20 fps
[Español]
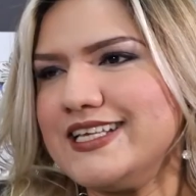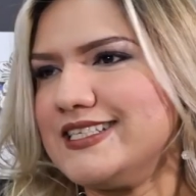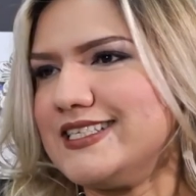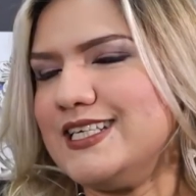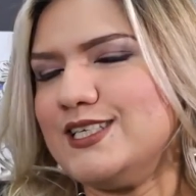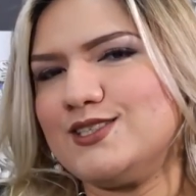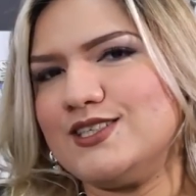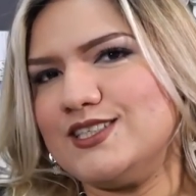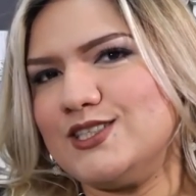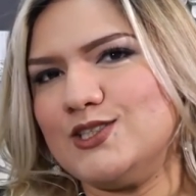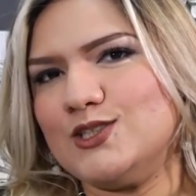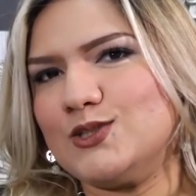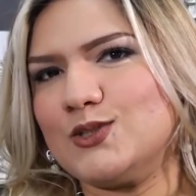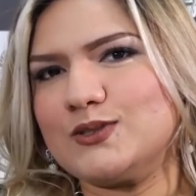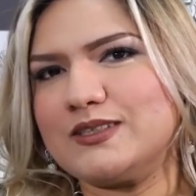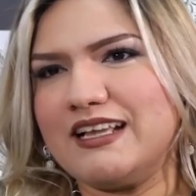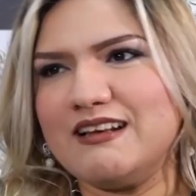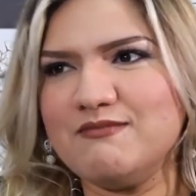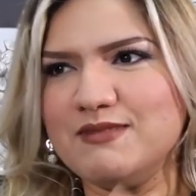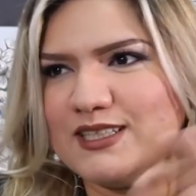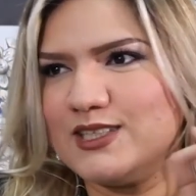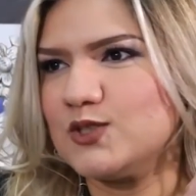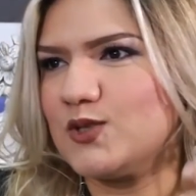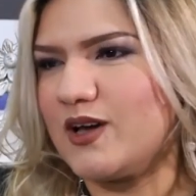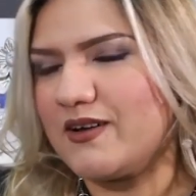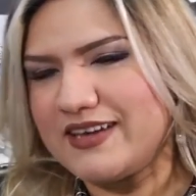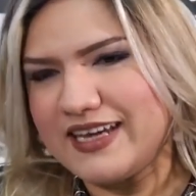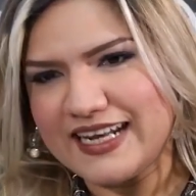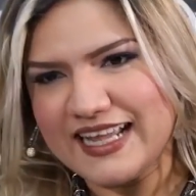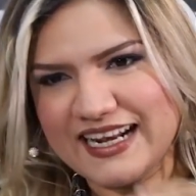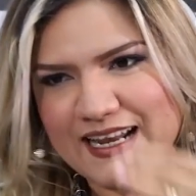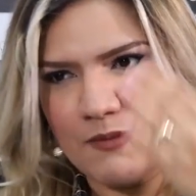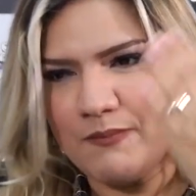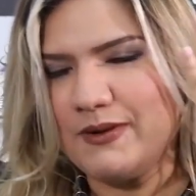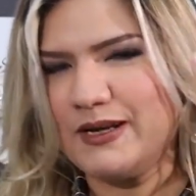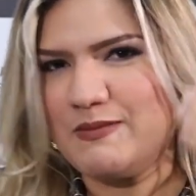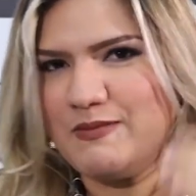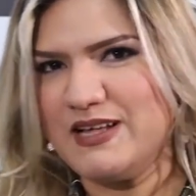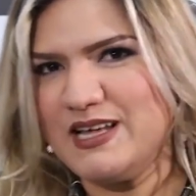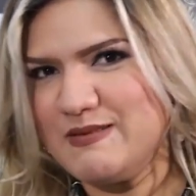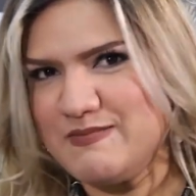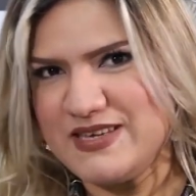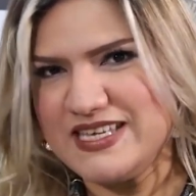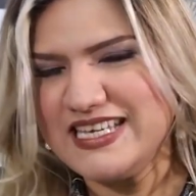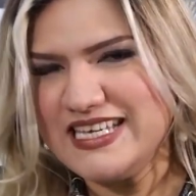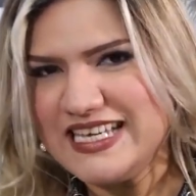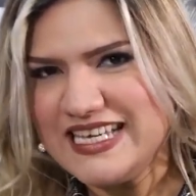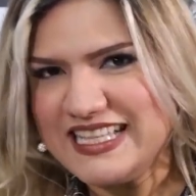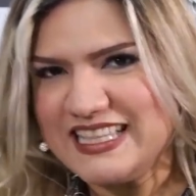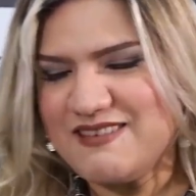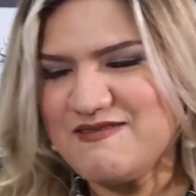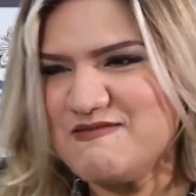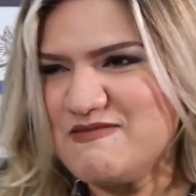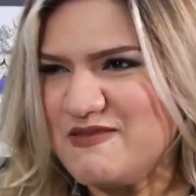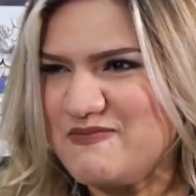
Sí, sí, sí, totalmente. Todavía era el esperma de mi, de mi